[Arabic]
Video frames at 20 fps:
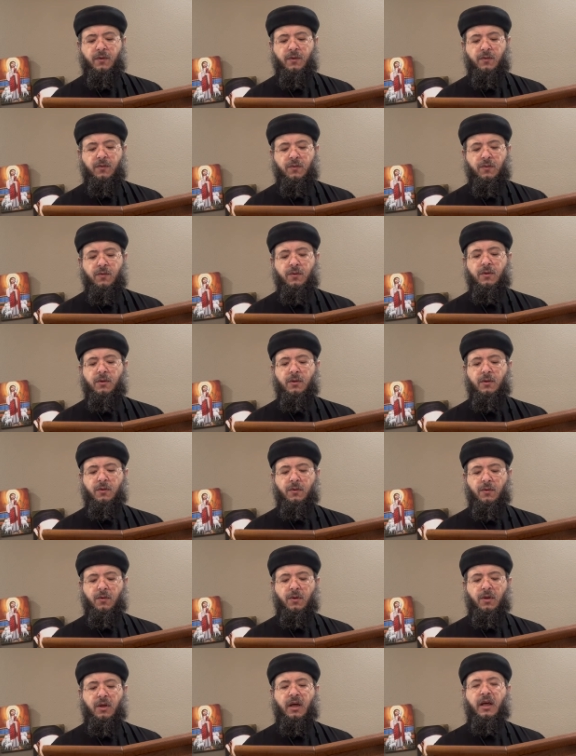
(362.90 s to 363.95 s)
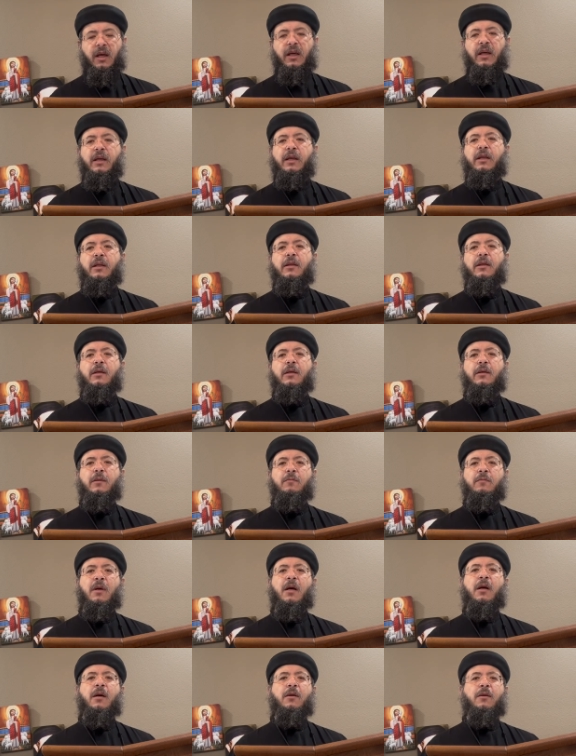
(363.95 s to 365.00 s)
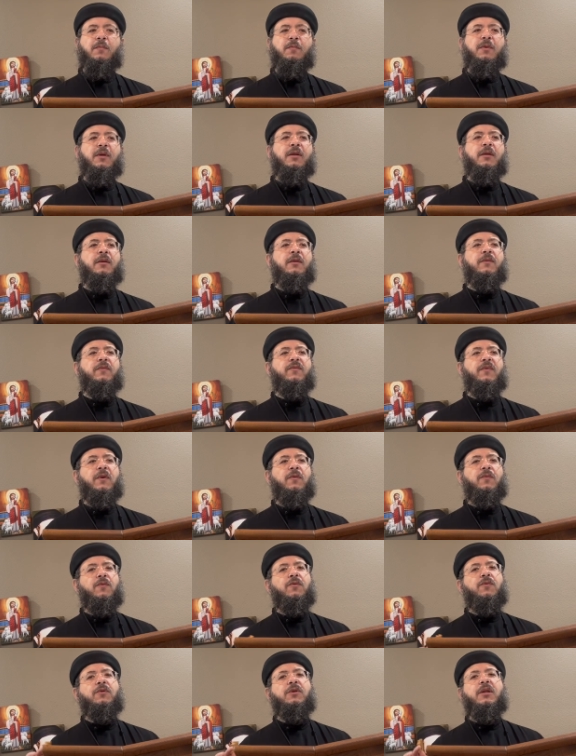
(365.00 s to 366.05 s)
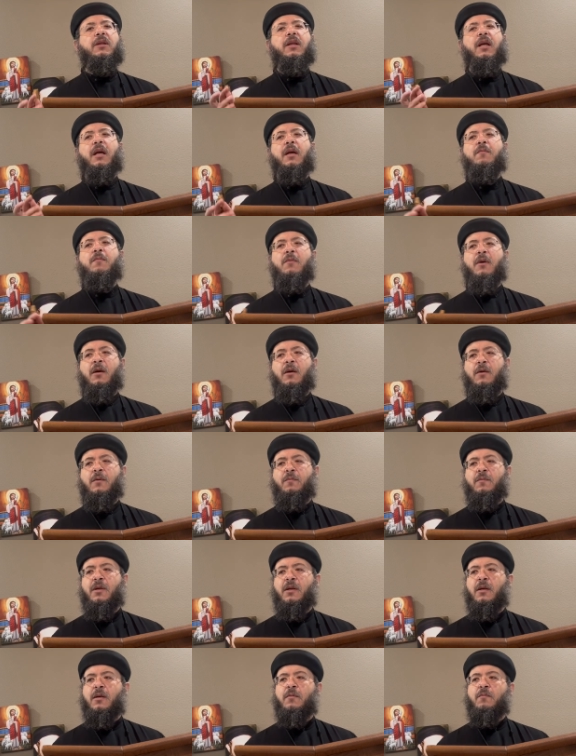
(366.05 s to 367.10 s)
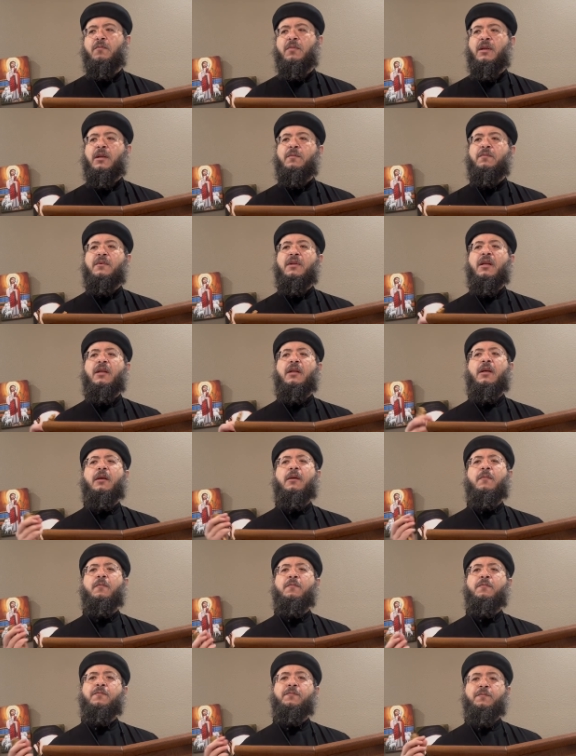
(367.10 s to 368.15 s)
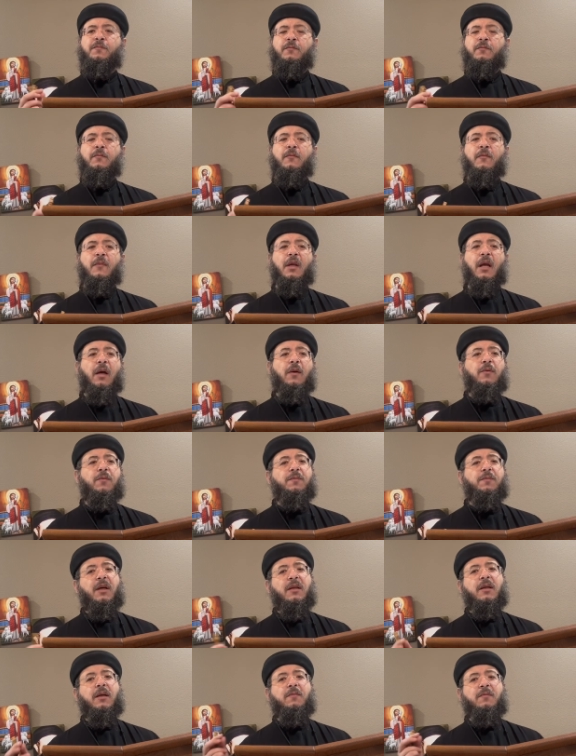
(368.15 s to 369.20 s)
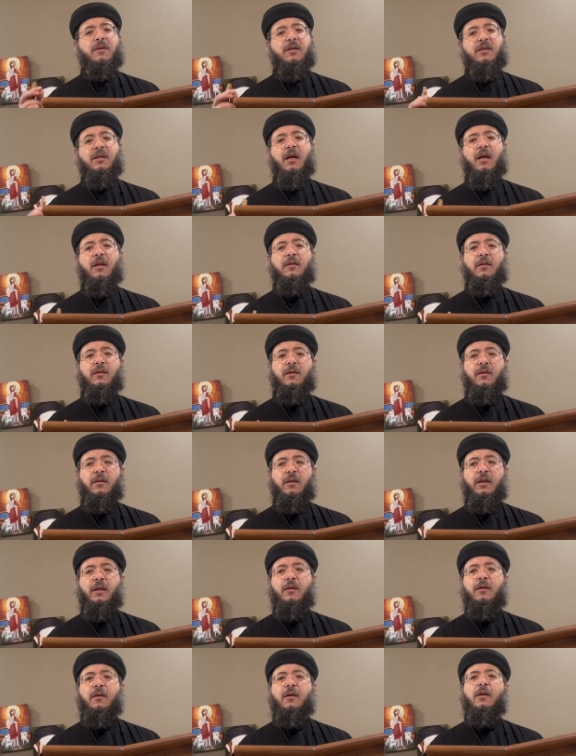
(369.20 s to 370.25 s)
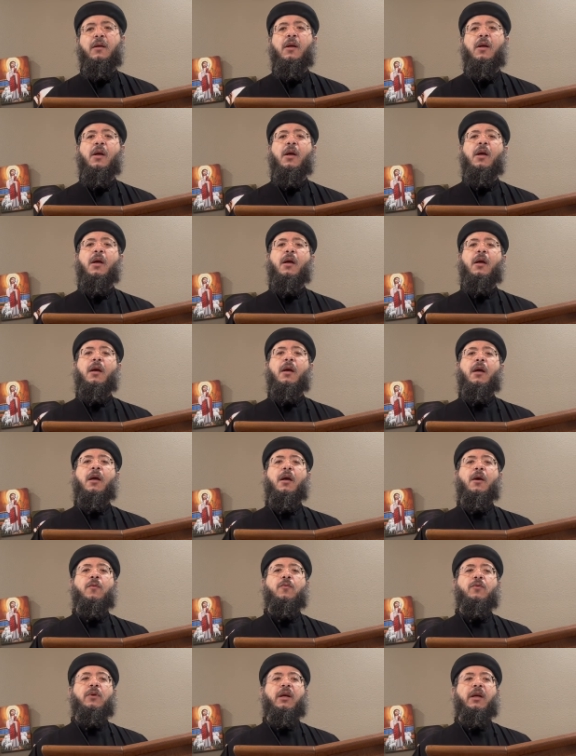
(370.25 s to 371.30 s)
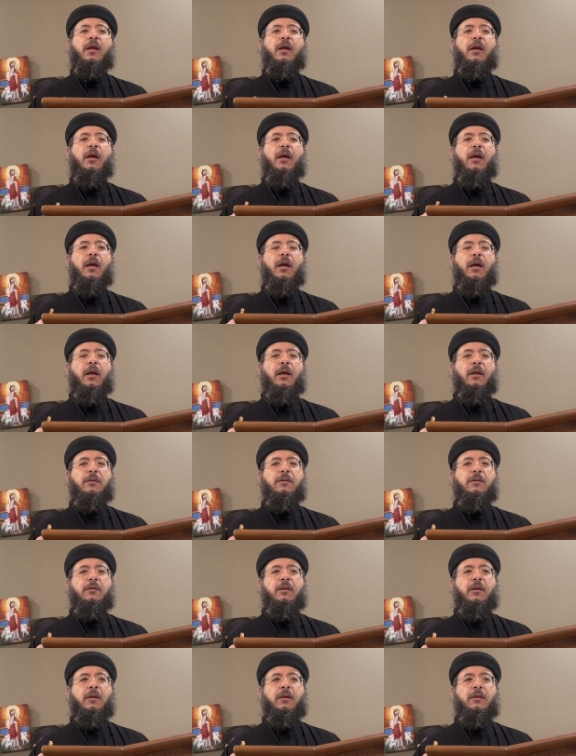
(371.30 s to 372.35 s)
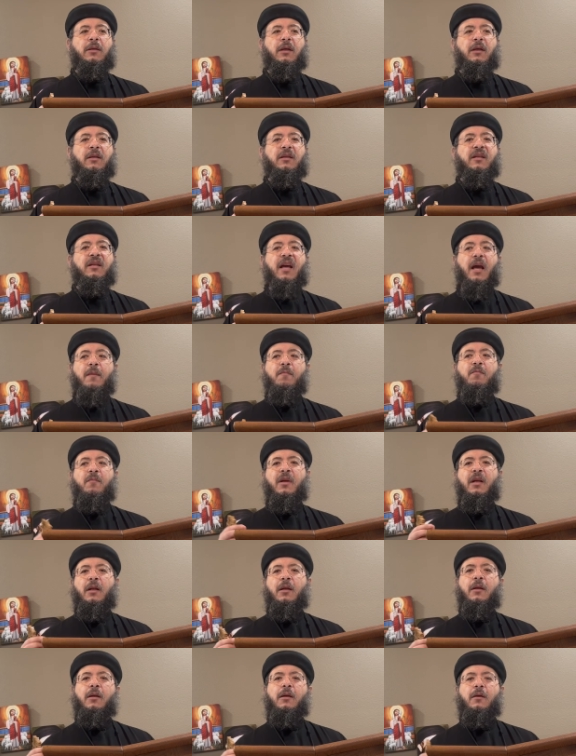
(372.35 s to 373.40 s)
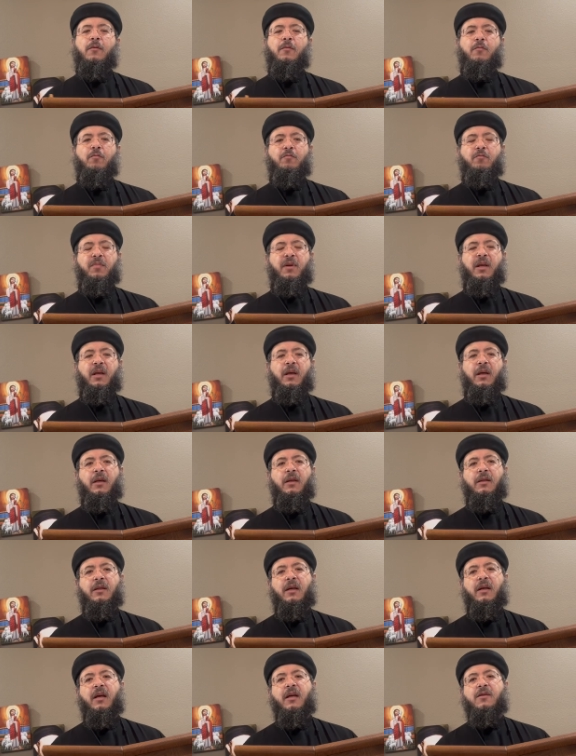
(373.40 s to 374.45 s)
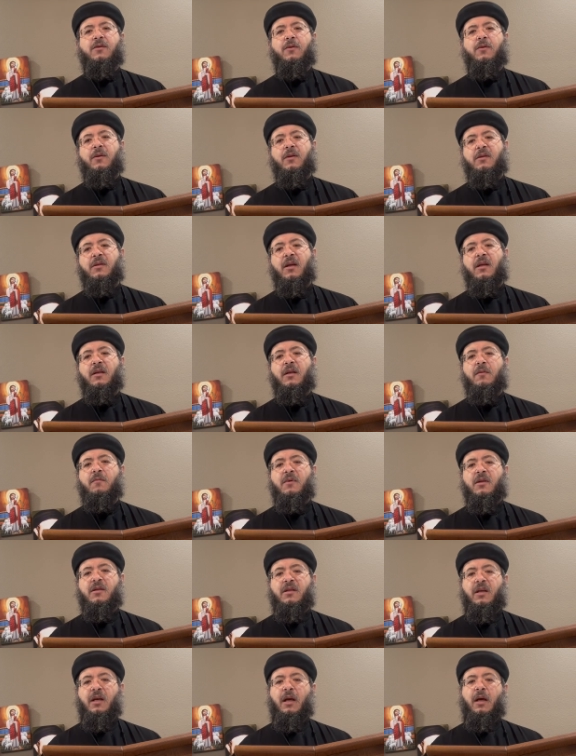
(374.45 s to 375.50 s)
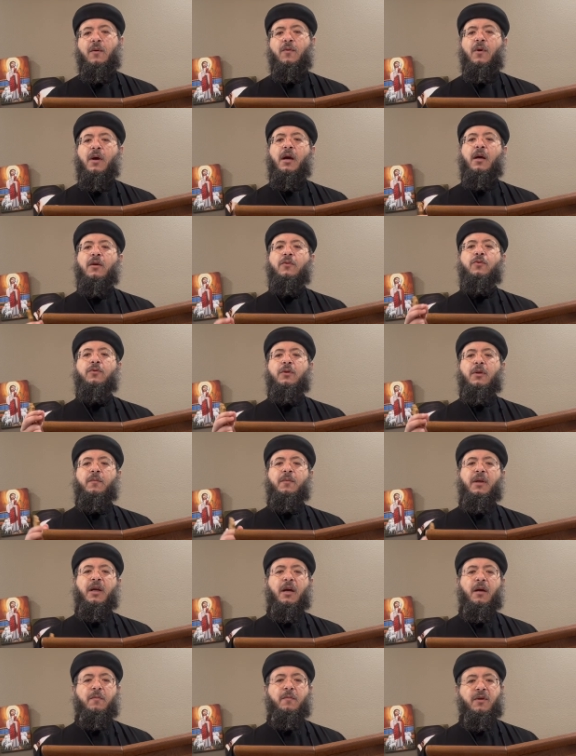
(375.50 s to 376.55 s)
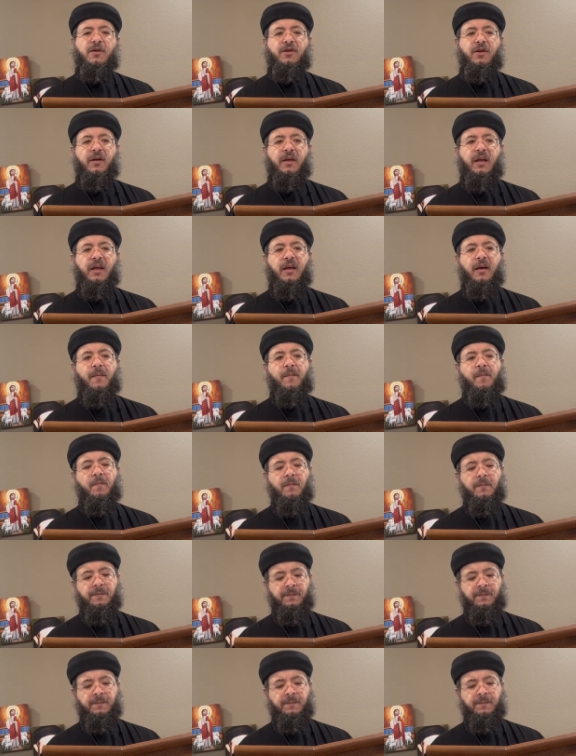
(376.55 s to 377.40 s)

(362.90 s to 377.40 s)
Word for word: ونكون كل حين مع ربنا فالوجود الدائم مع ربنا بيبتدي أو ابتدى من ساعة الخليقة واتجمل بتجسد السيد المسيح واخده الطبيعة البشرية